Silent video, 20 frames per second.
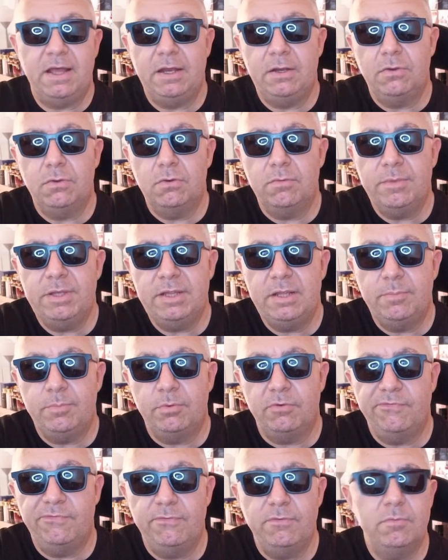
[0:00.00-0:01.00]
il nome del
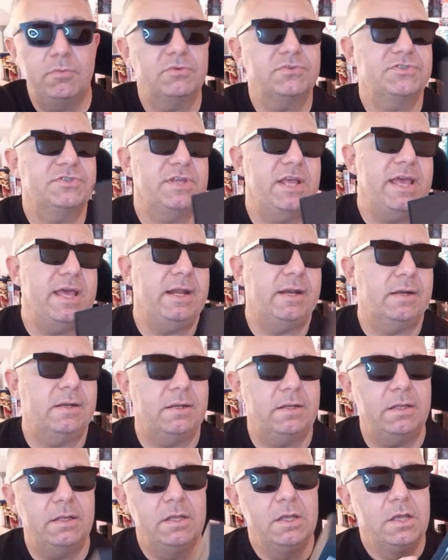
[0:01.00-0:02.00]
profumo
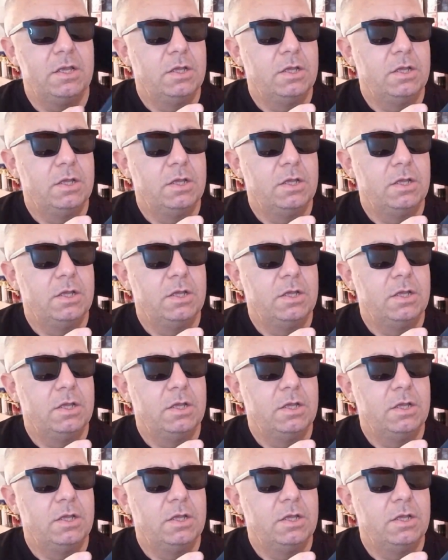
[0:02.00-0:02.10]
ser